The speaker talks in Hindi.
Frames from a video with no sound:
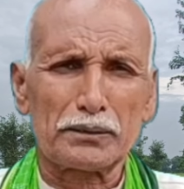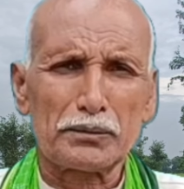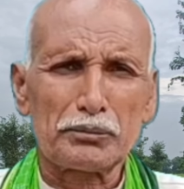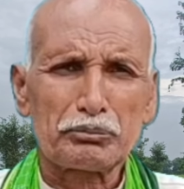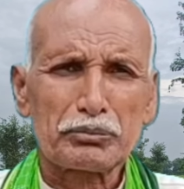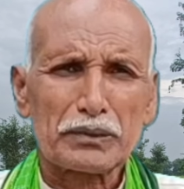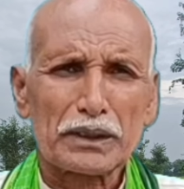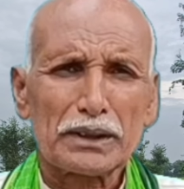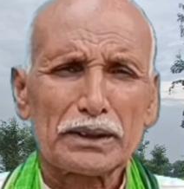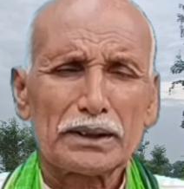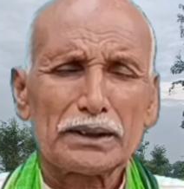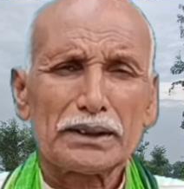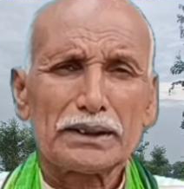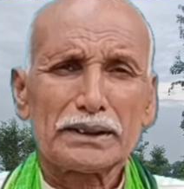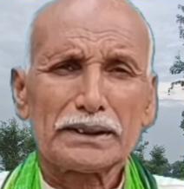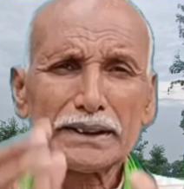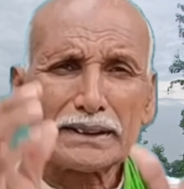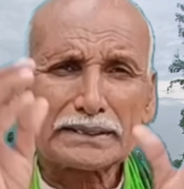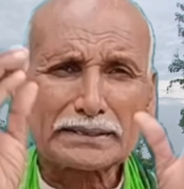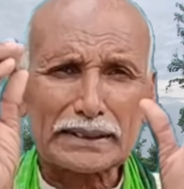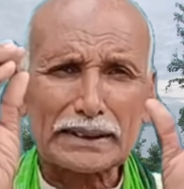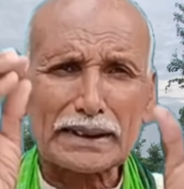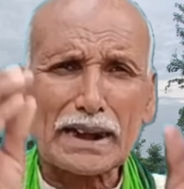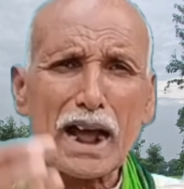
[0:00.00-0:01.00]
पर
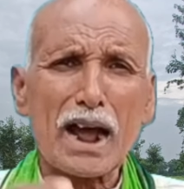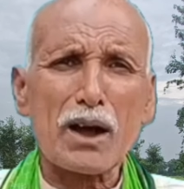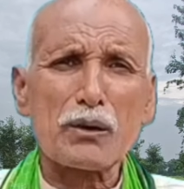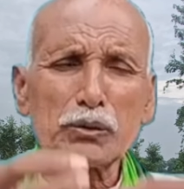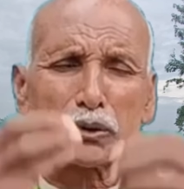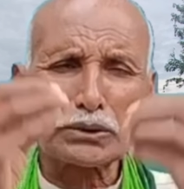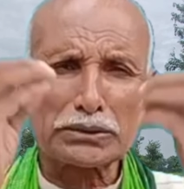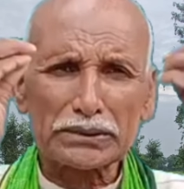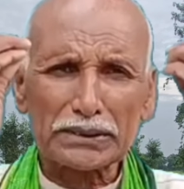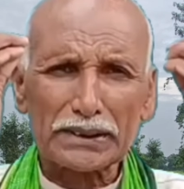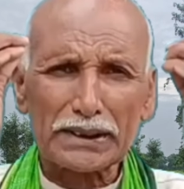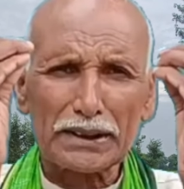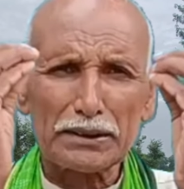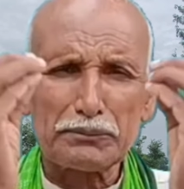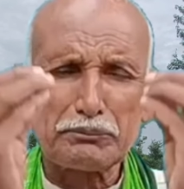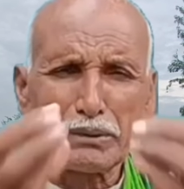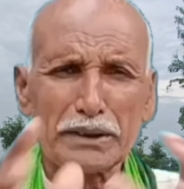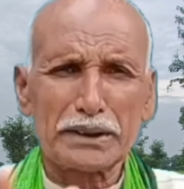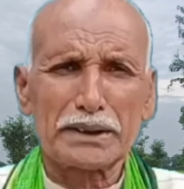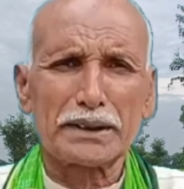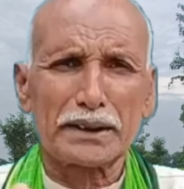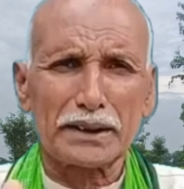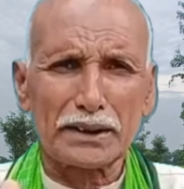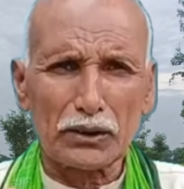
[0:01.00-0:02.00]
इतना
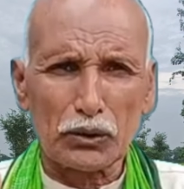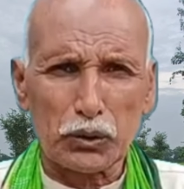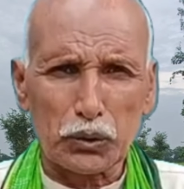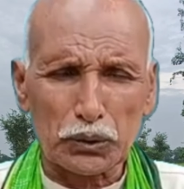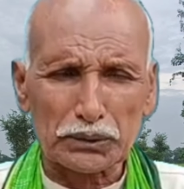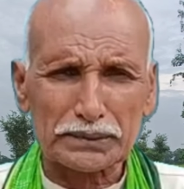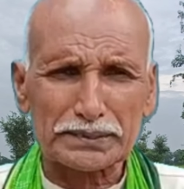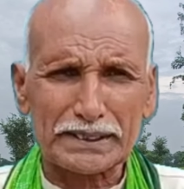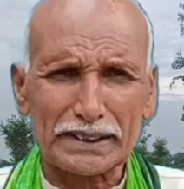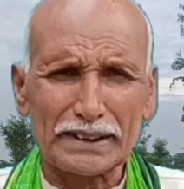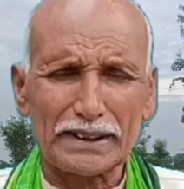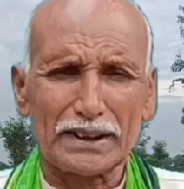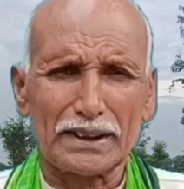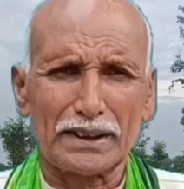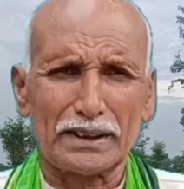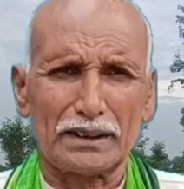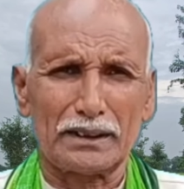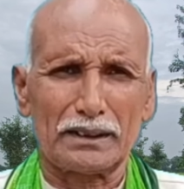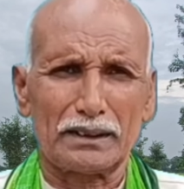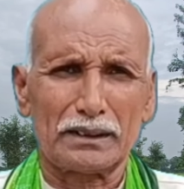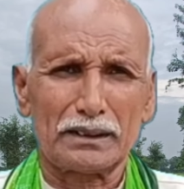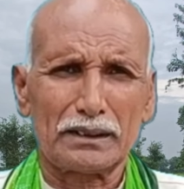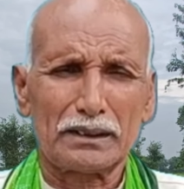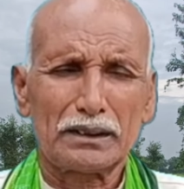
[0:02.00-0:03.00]
उसकी बिक्री होती
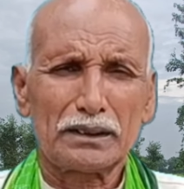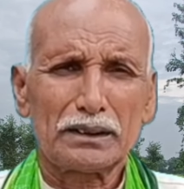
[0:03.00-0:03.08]
है